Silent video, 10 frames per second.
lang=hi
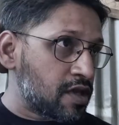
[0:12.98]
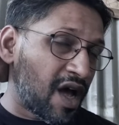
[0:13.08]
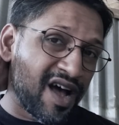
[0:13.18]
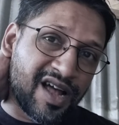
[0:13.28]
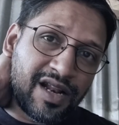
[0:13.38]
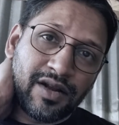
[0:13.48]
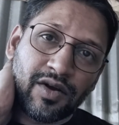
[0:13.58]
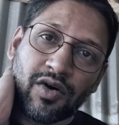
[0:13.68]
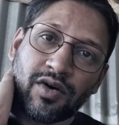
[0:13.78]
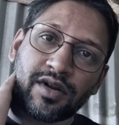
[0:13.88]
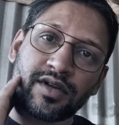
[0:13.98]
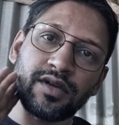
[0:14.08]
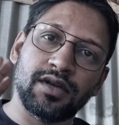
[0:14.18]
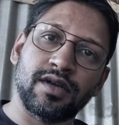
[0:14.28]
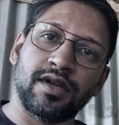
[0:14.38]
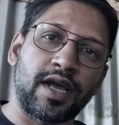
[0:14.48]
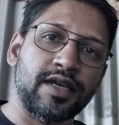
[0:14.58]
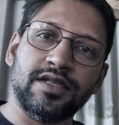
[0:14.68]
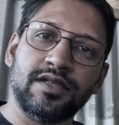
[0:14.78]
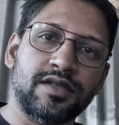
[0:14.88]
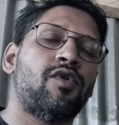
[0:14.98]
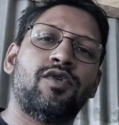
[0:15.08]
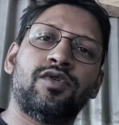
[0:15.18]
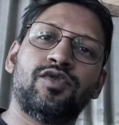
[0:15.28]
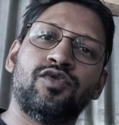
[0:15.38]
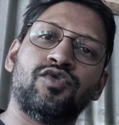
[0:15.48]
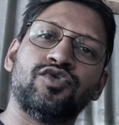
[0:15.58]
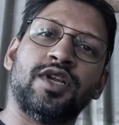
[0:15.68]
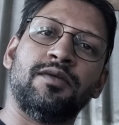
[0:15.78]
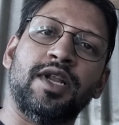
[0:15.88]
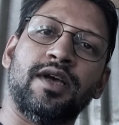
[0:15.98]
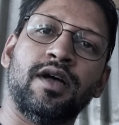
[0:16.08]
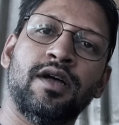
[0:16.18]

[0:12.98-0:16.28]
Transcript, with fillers: दाल और राइस और तो कुछ नहीं मिलेगा